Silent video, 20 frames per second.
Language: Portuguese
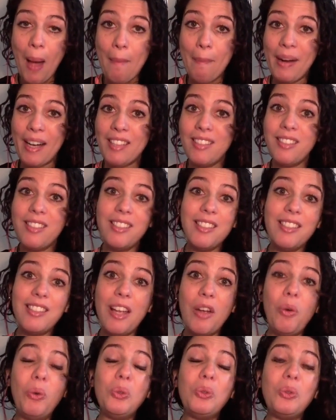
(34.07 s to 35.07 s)
mas
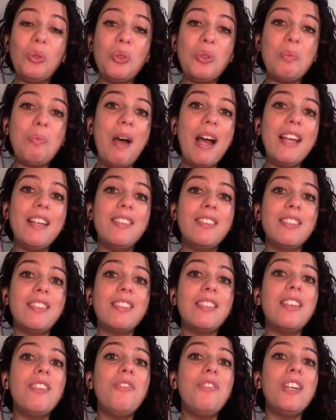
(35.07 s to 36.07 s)
existem outros
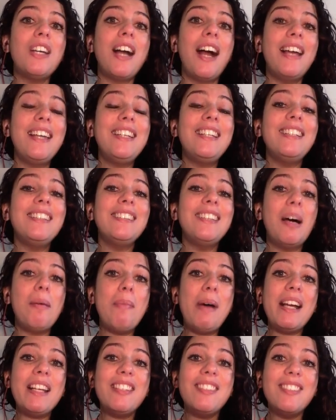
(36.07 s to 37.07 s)
países que fica ainda ainda
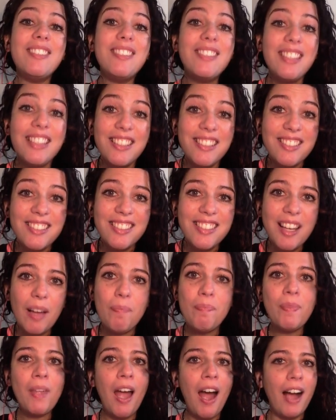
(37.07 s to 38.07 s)
mais
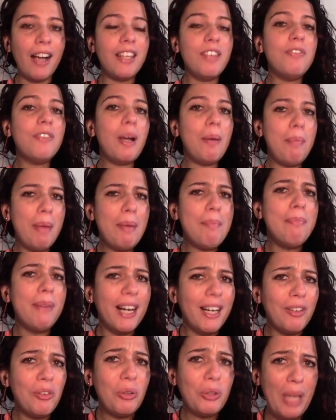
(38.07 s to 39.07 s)
cinza. Aqui fica bem
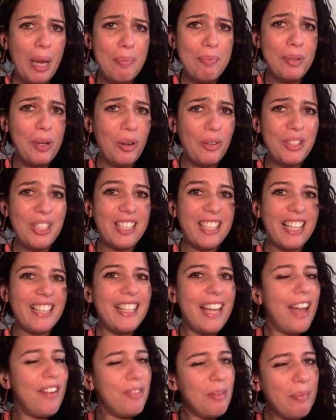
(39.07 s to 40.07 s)
branco, né, por causa da
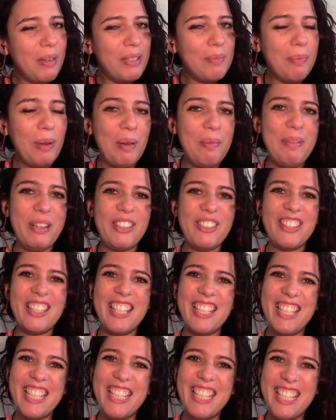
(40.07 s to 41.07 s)
neve, mas pelo menos
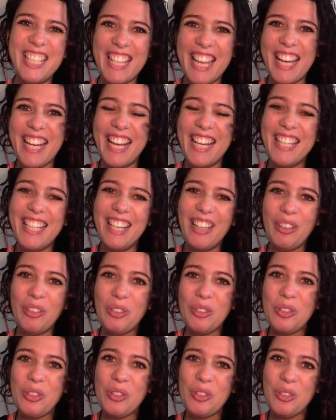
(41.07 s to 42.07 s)
a gente tem aí a
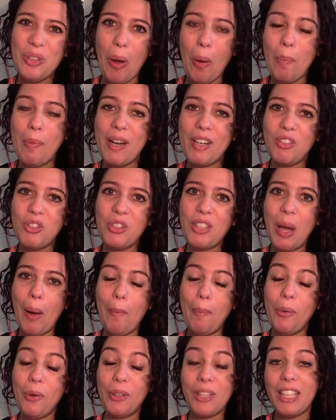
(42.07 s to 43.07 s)
luz do sol para ajudar
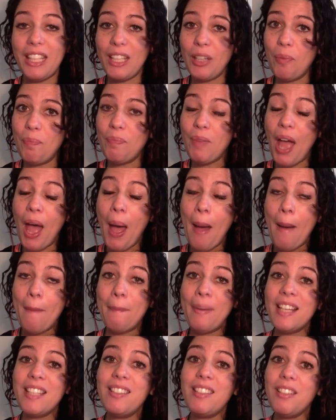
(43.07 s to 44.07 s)
um pouquinho.
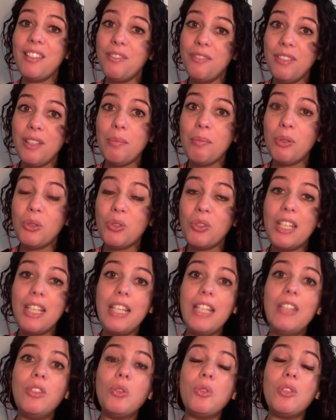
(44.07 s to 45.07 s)
Mas enfim, meus
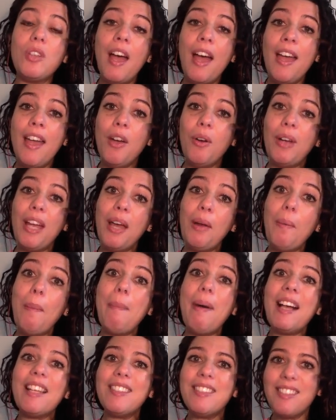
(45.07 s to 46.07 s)
queridos, eu quero
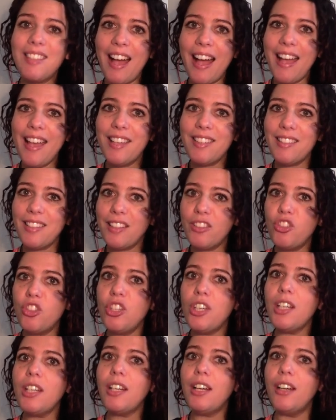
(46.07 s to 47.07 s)
passar essa
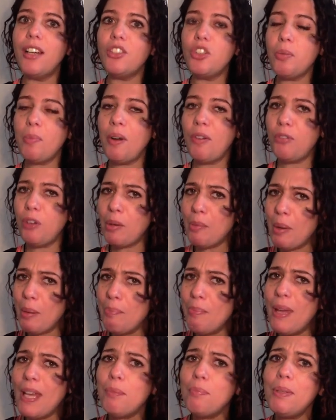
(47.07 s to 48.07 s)
dica de uma forma
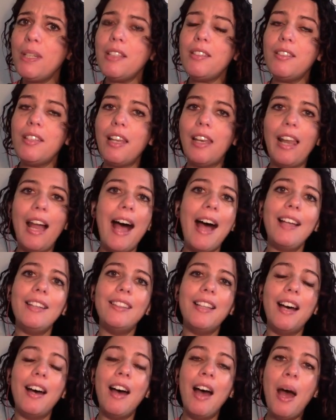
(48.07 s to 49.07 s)
bem
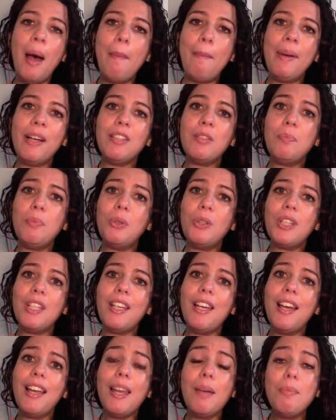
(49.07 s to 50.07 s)
pincelada, mas
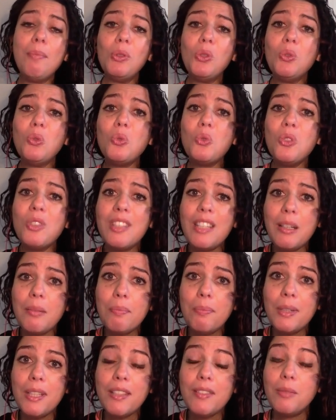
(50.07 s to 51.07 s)
porque ela é muito
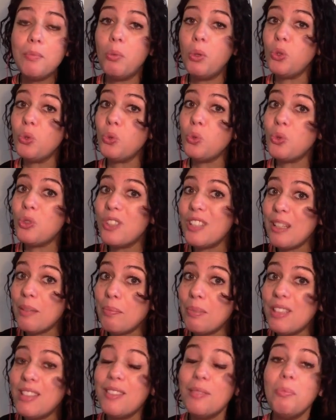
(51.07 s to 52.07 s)
simples, muito
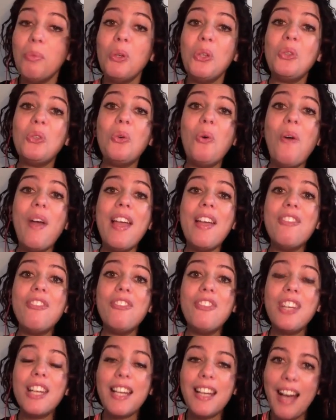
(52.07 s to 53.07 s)
simples e muito
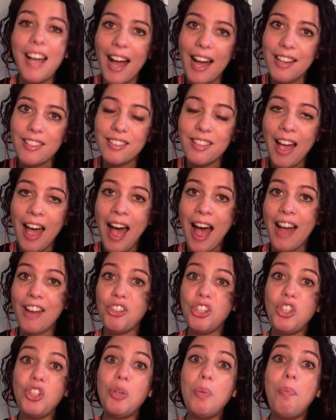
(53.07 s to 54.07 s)
eficaz. A
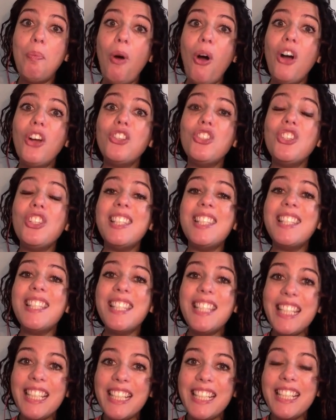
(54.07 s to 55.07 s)
gente pode
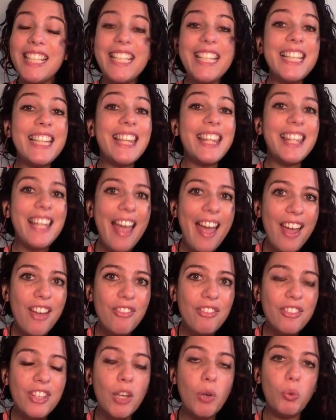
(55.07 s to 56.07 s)
sim e
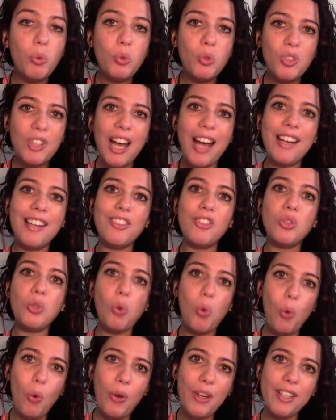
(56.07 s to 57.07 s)
deve usar as
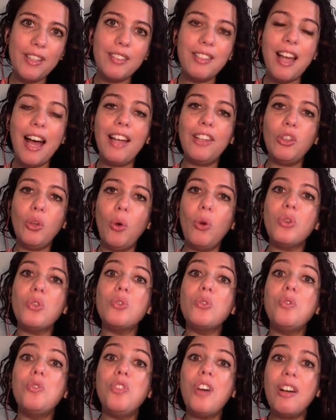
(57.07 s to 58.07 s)
cores a
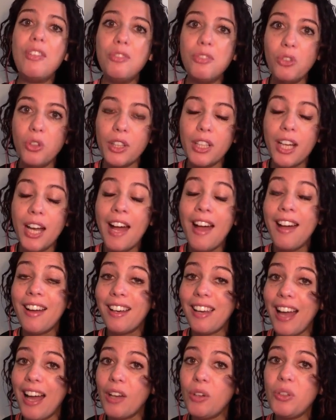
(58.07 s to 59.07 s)
nosso favor.
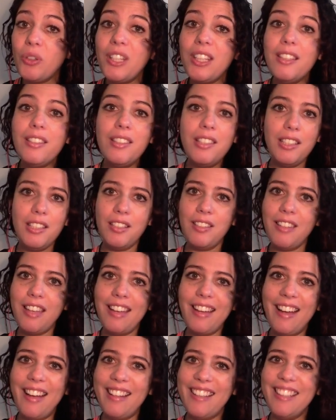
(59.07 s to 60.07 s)
Claro que
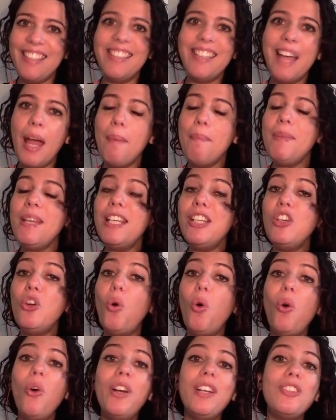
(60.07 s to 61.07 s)
existem aí, né,
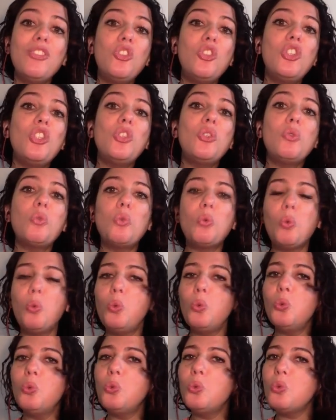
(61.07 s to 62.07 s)
milhões de
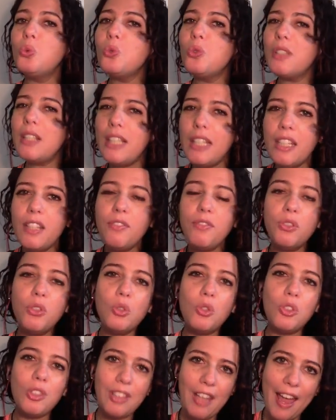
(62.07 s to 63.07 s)
estudos,
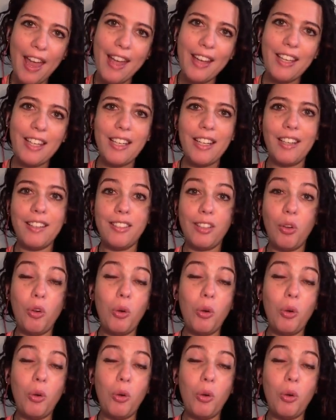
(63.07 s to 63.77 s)
livros, técnicas, a